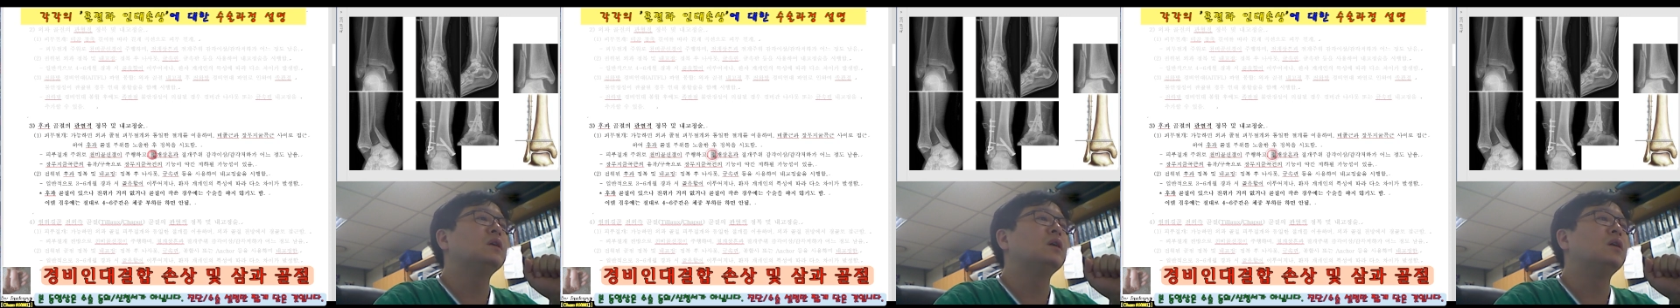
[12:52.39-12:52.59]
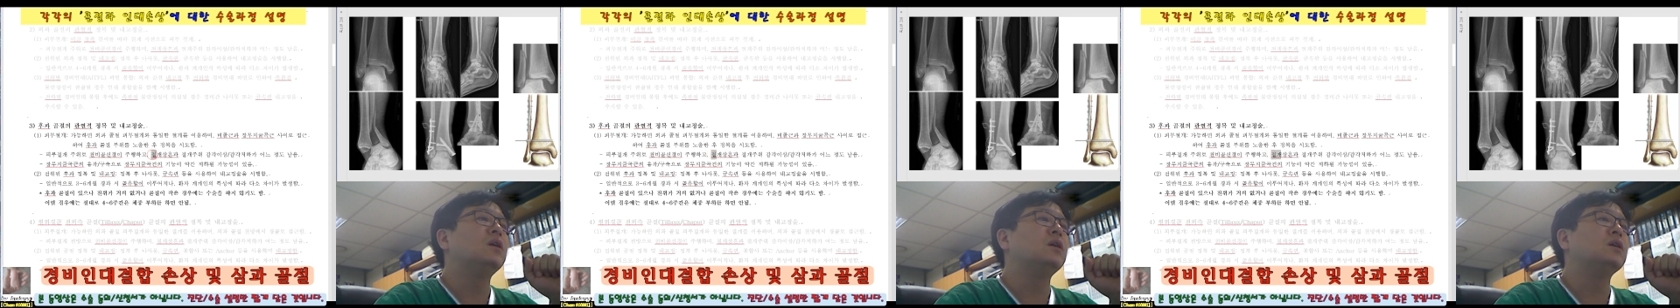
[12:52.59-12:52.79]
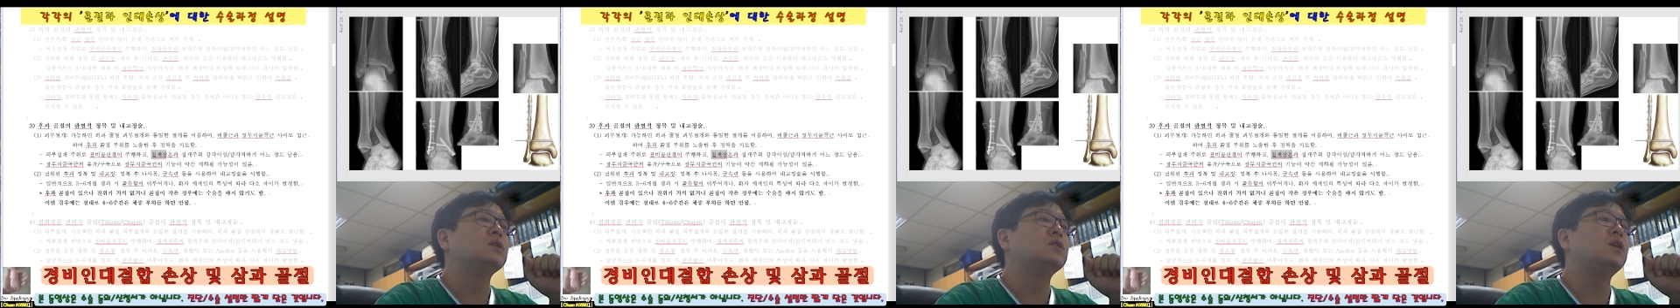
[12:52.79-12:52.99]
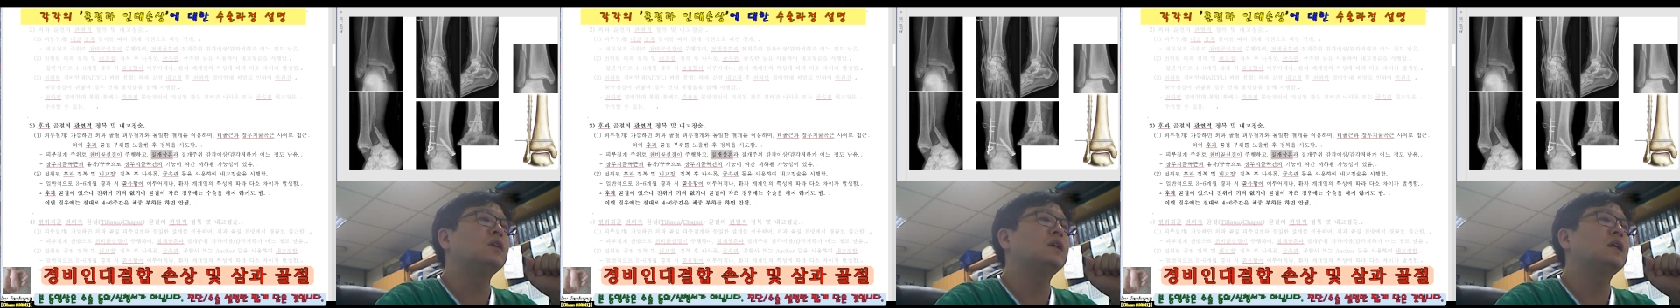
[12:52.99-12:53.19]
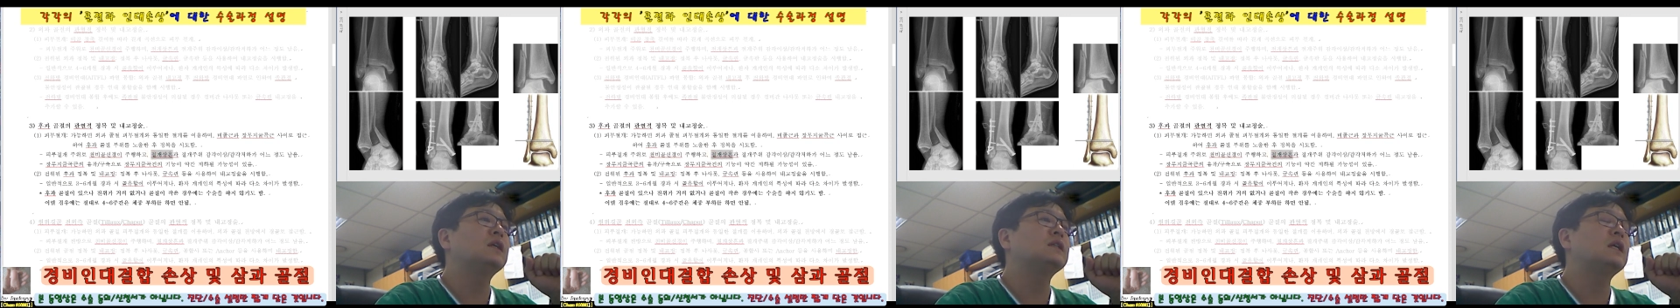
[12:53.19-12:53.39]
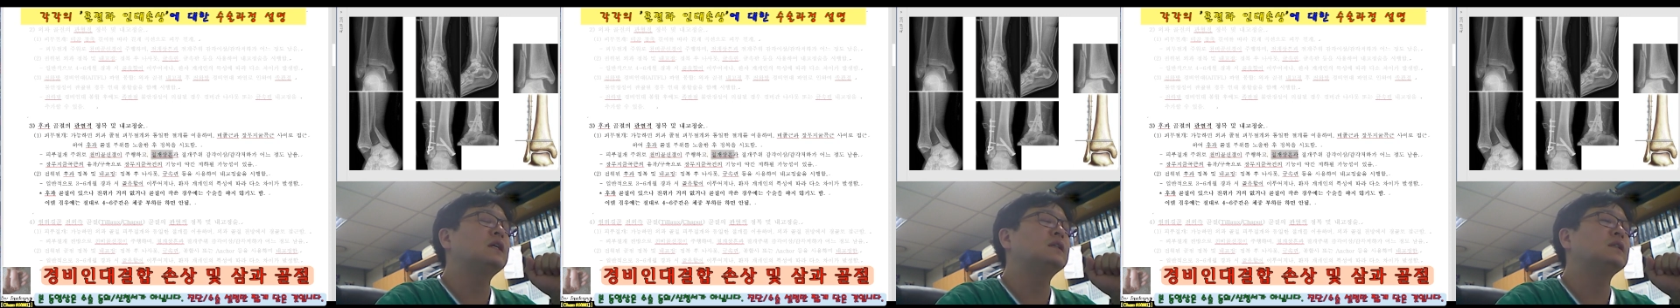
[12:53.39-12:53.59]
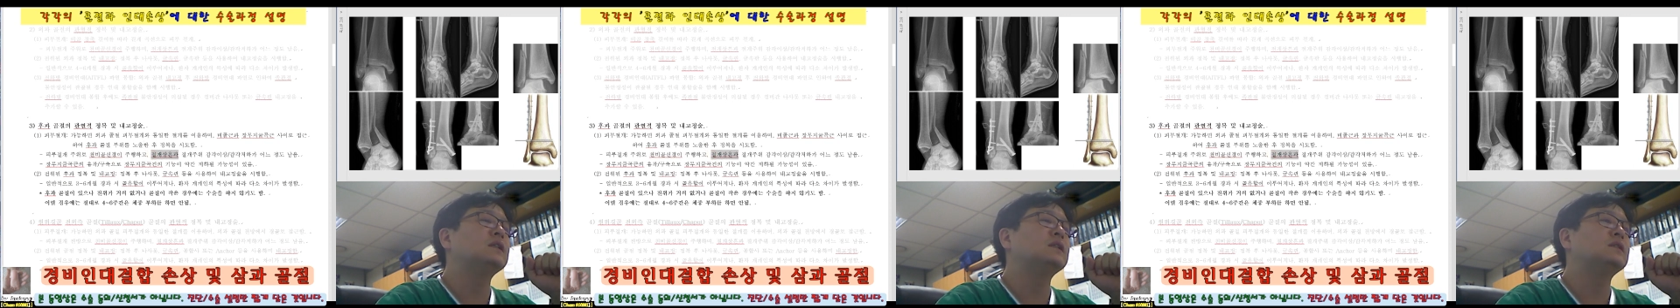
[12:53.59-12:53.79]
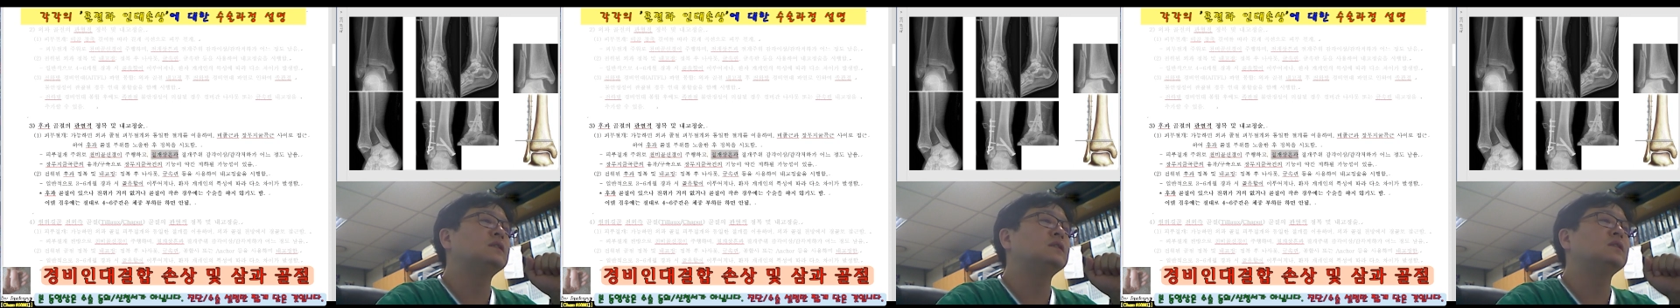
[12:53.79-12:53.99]
어,
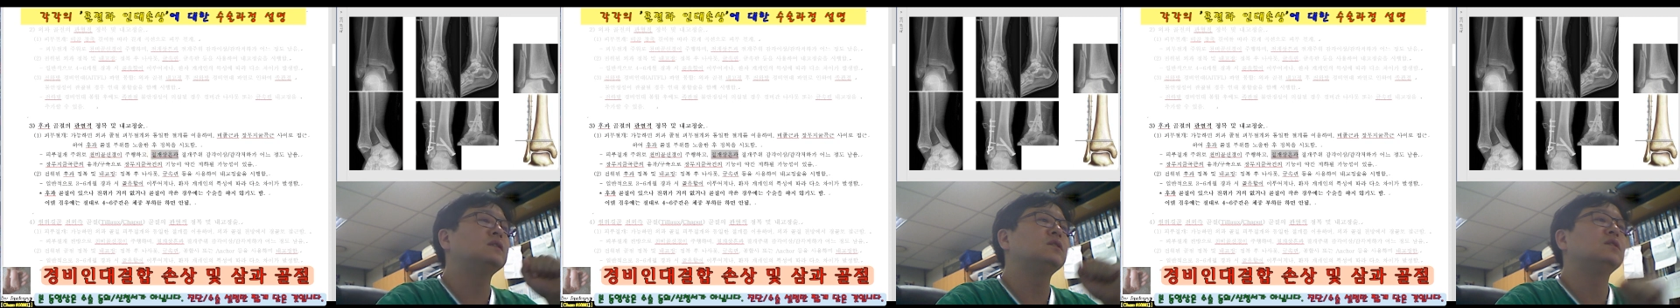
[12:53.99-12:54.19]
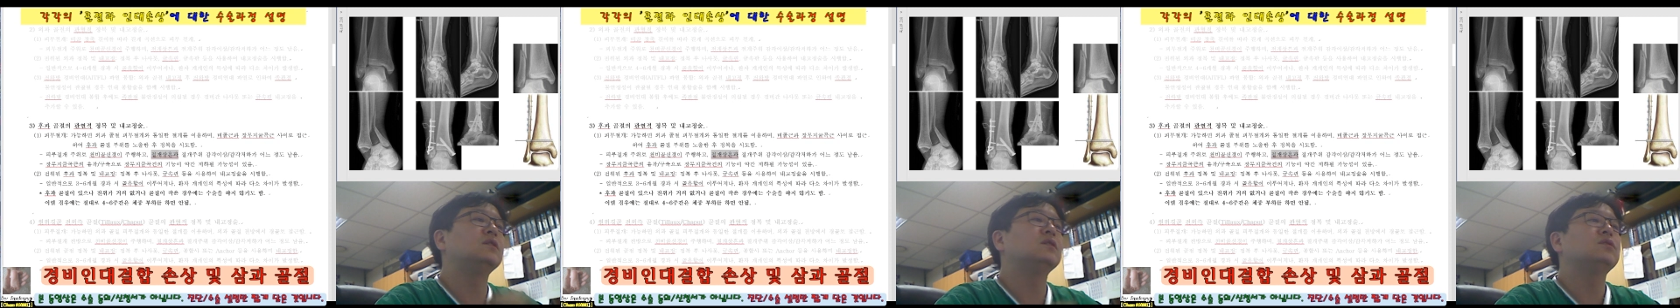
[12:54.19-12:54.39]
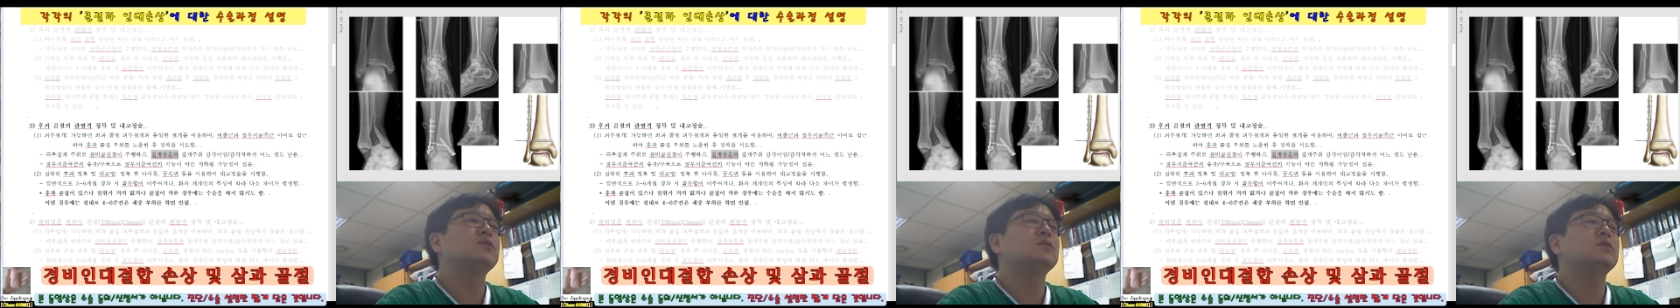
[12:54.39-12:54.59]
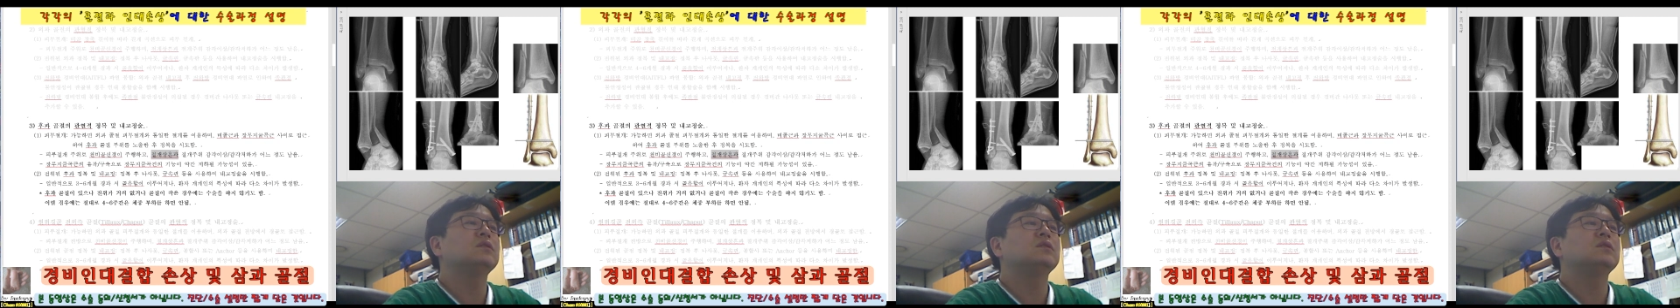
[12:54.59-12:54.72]
절개상을 즉 그 수,